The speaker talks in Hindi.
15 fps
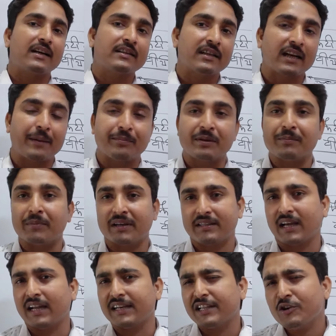डॉक्टर आपकी
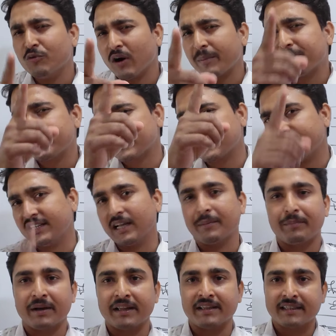मर्दानगी वापस नहीं
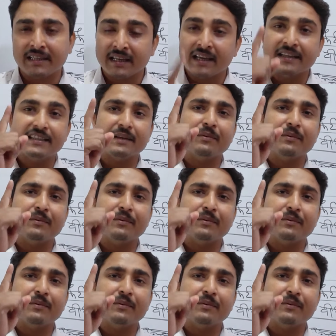ला पाएगी